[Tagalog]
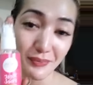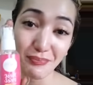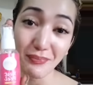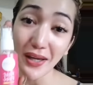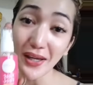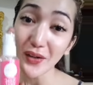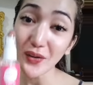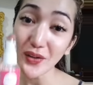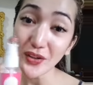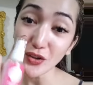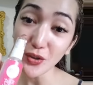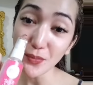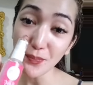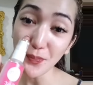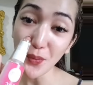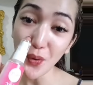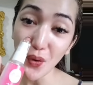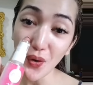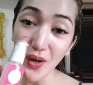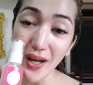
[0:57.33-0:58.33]
Pero ito
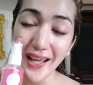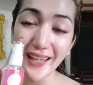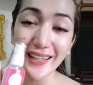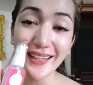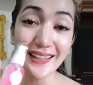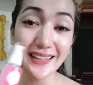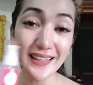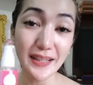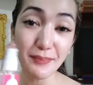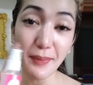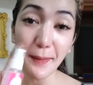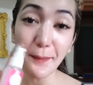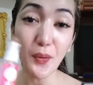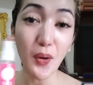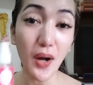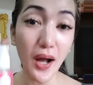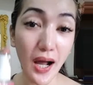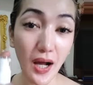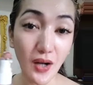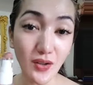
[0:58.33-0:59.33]
po ay hindi pa
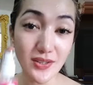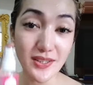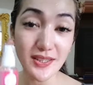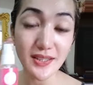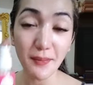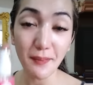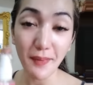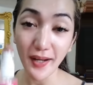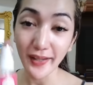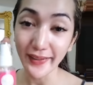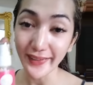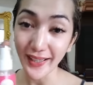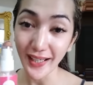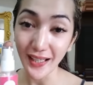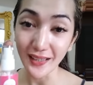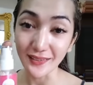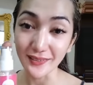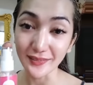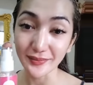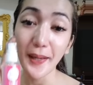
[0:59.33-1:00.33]
po out sa
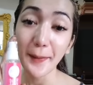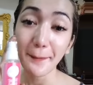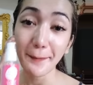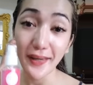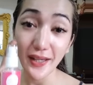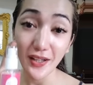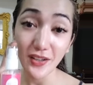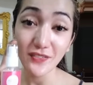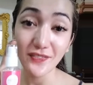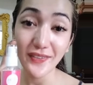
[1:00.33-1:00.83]
market. Pero